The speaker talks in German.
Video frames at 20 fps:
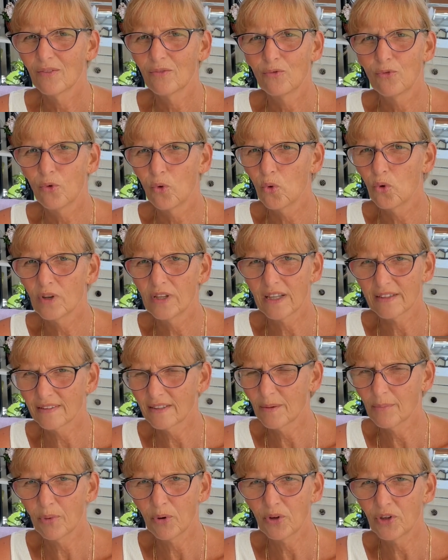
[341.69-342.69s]
wo das
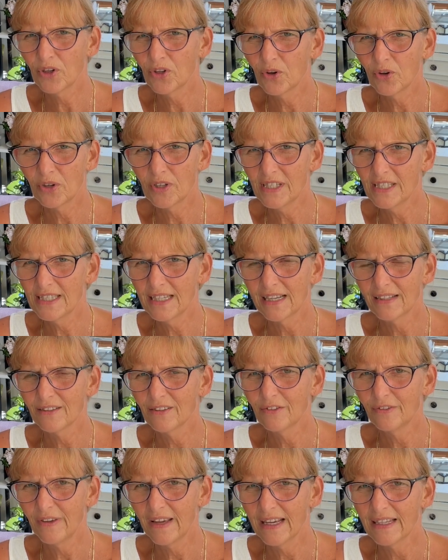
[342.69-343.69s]
Gebäude noch nicht
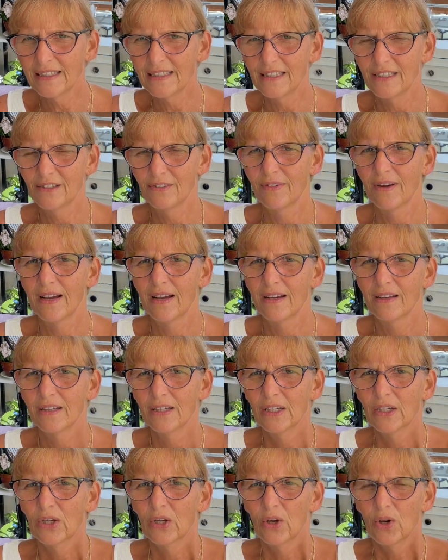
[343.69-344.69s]
ganz fertig war,
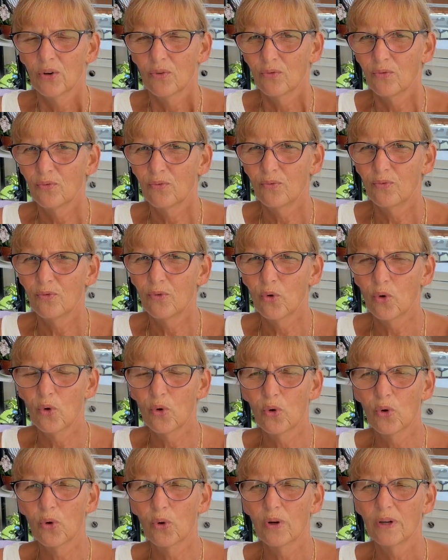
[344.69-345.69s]

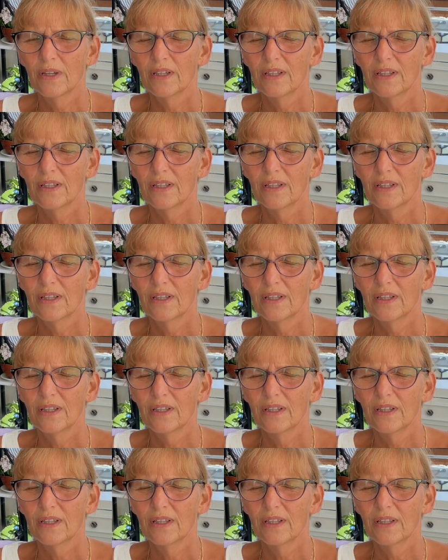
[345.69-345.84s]
wo